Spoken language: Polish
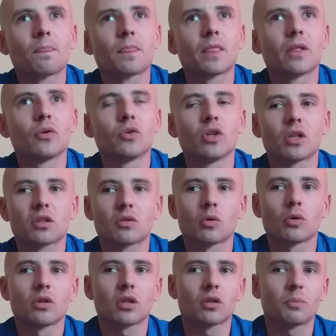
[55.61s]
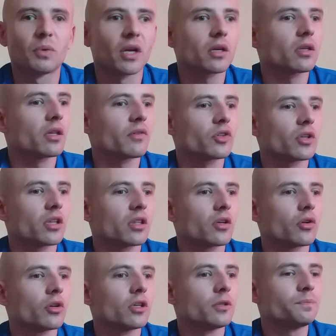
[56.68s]
No i jest to, jest to piękne z Waszej
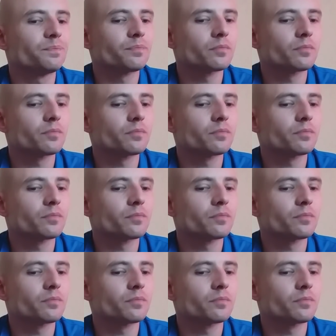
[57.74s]
strony.